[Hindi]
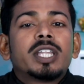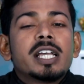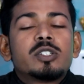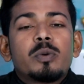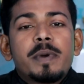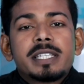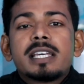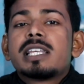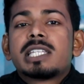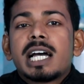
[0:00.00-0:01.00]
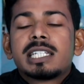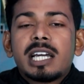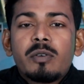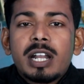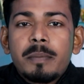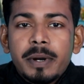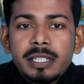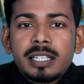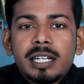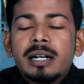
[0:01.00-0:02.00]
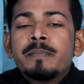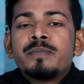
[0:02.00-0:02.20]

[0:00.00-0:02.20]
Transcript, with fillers: तेईस रुपये से रिचार्ज करवाना पड़ता था